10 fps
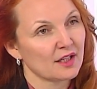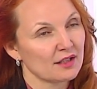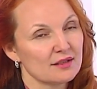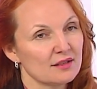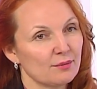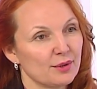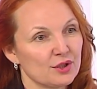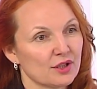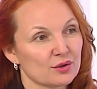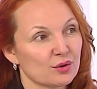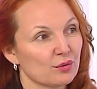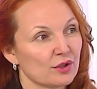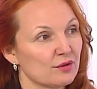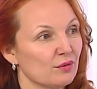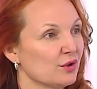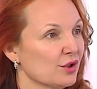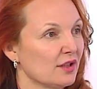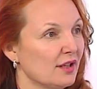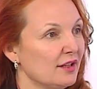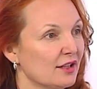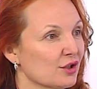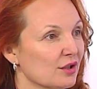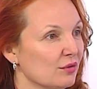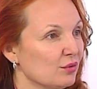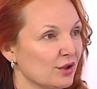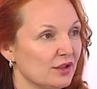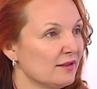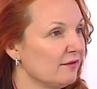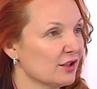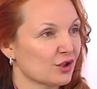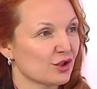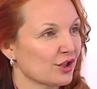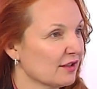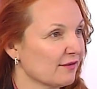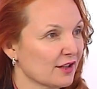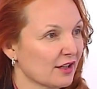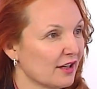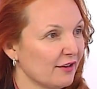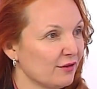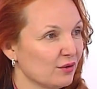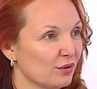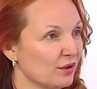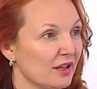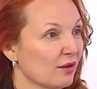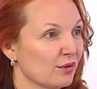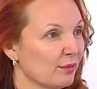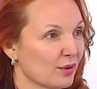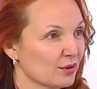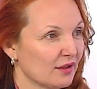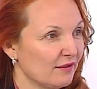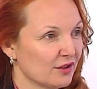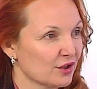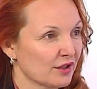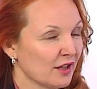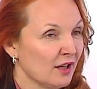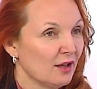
артистов приезжало, что на сегодняшний день даже ты уже не вешаешь эти фотографии, но их некуда просто вешать